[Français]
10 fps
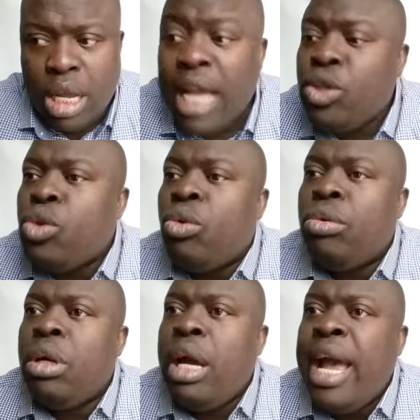Elles
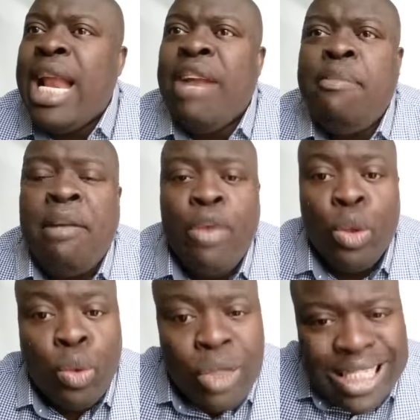sont, elles n'arrivent pas à faire
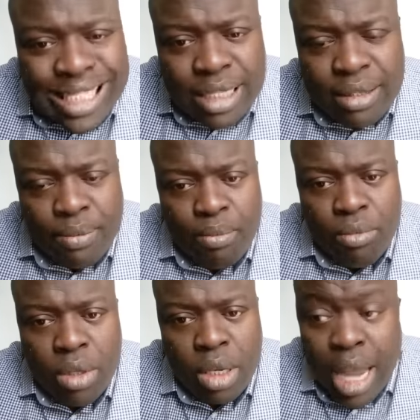le tour critique.
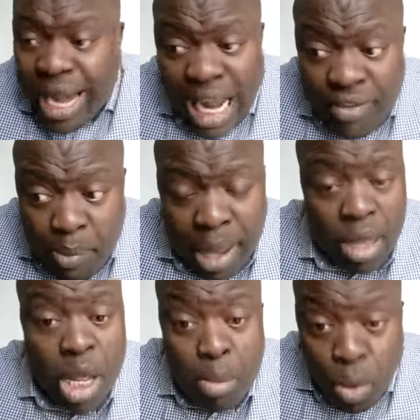Elles n'arrivent
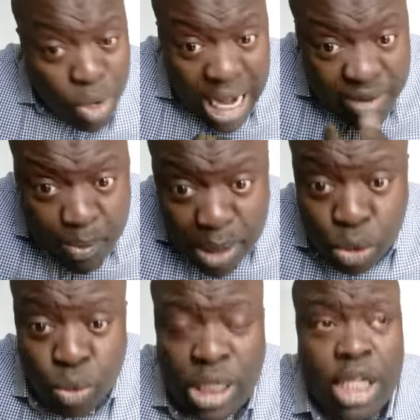pas. Beaucoup n'arrivent pas
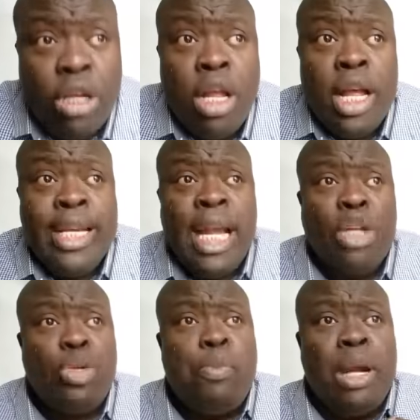du tout. Ça veut dire dès
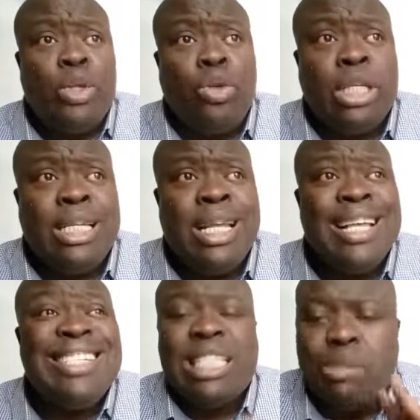que tu parles de critique,
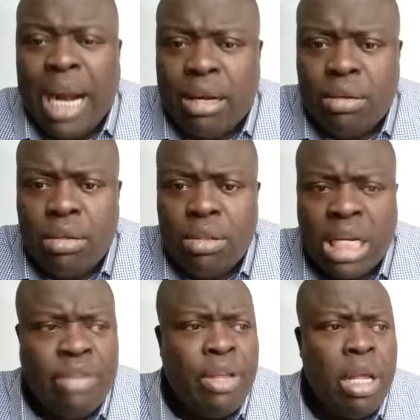ça se braque.
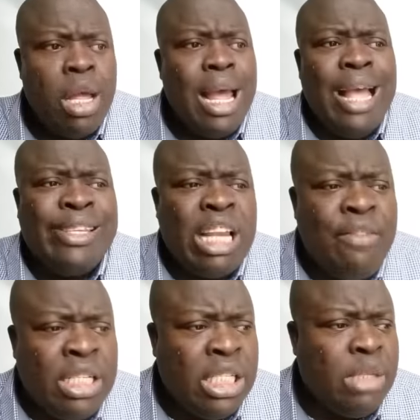Ça devient
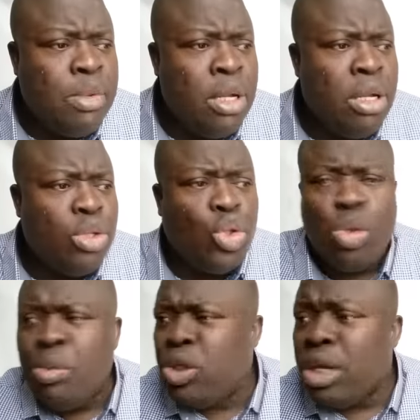esclavagisme,
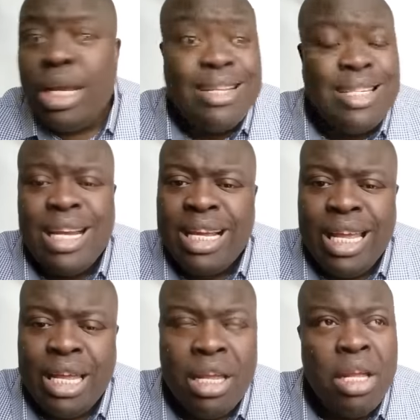soumis. C'est la
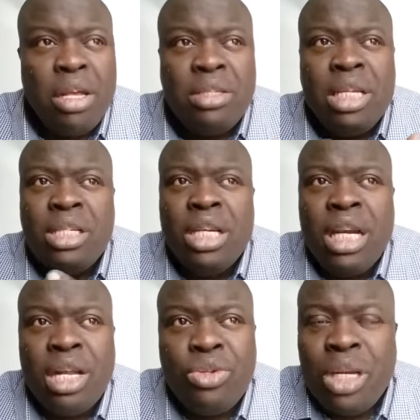guerre. Cette
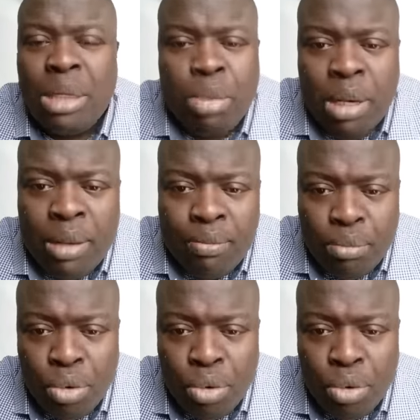génération a des problèmes.